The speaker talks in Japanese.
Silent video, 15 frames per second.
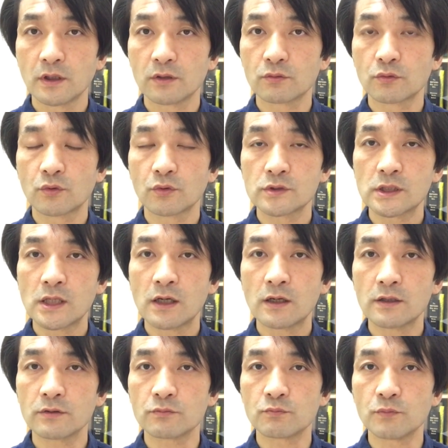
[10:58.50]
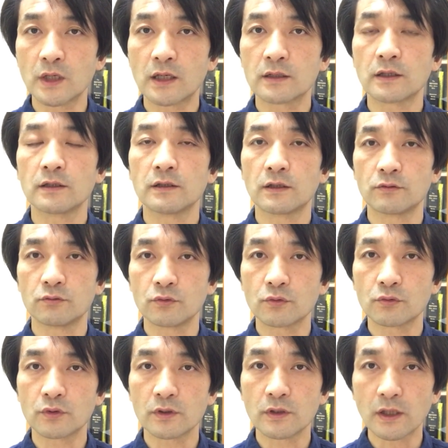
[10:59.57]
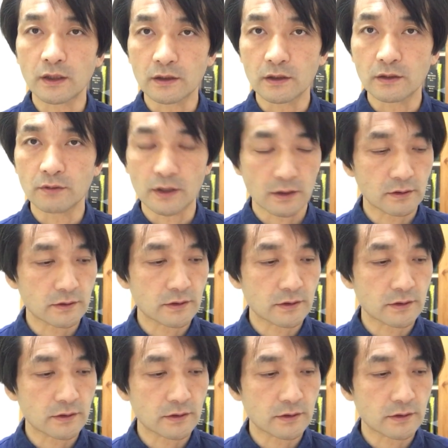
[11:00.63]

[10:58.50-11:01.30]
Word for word: どちらかの味方になるってことはないわけです